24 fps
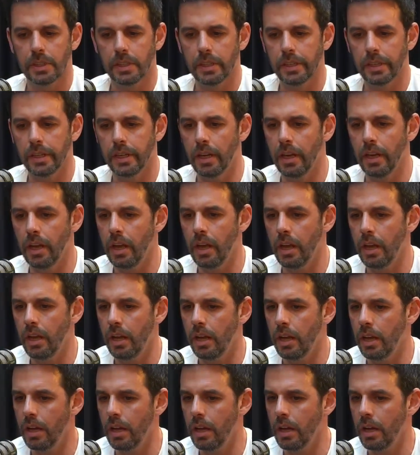
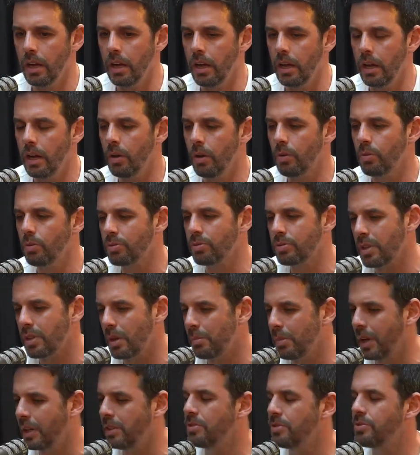É, alguns
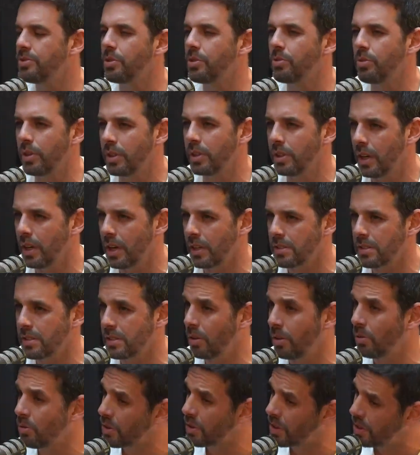trabalhinhos de
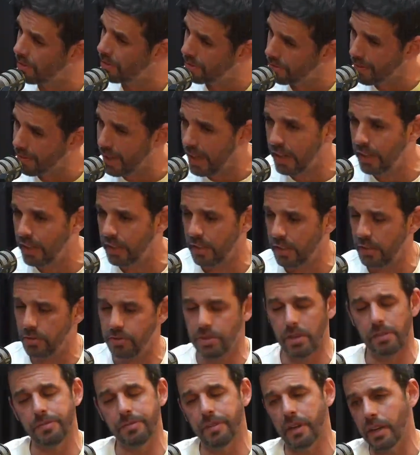coordenação que vem, eu
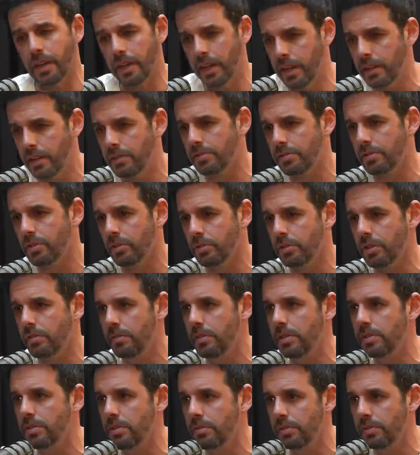já falei isso da outra
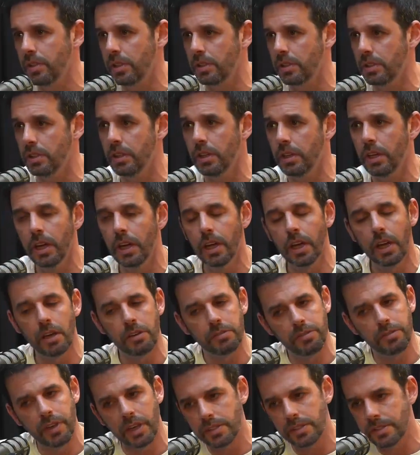vez que eu vim aqui,
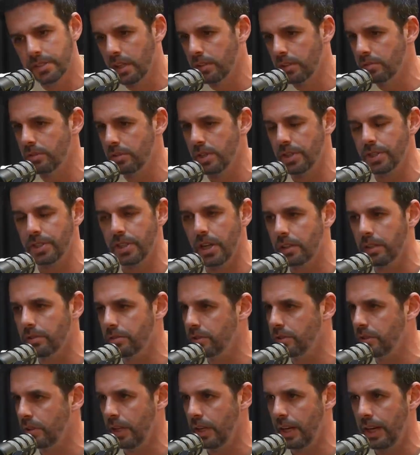vem sendo deixado
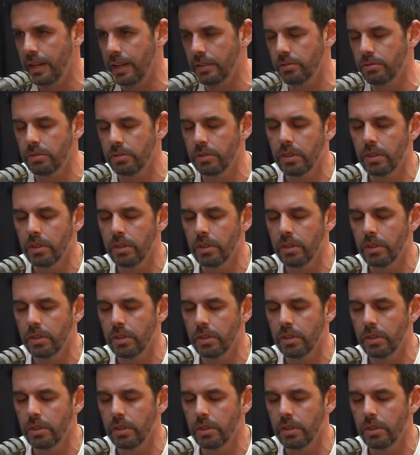de lado.